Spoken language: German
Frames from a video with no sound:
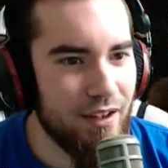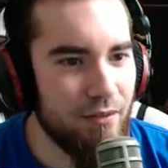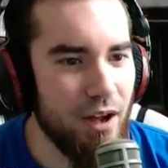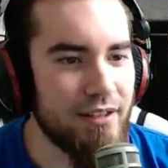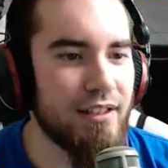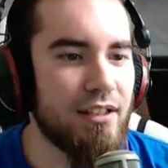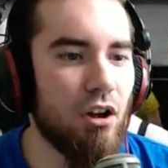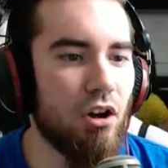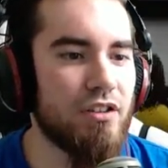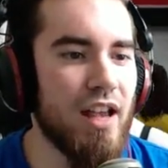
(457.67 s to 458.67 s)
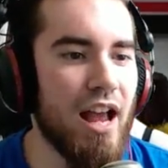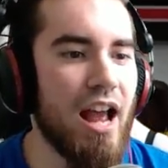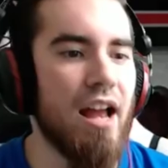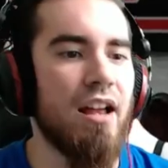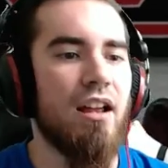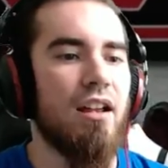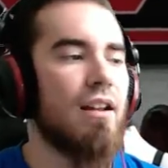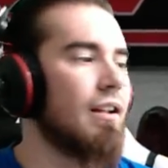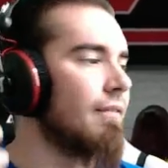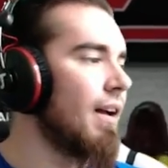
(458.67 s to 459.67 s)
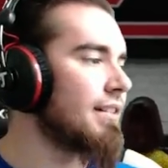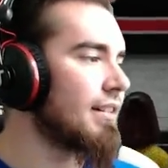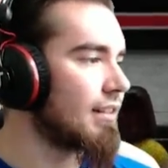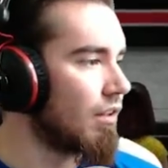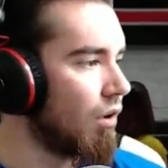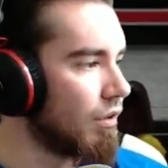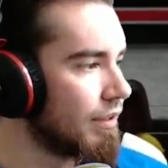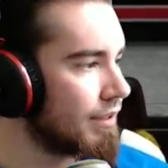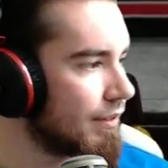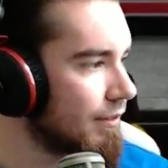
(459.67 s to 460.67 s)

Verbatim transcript: Was ist los, hä? Was ist los?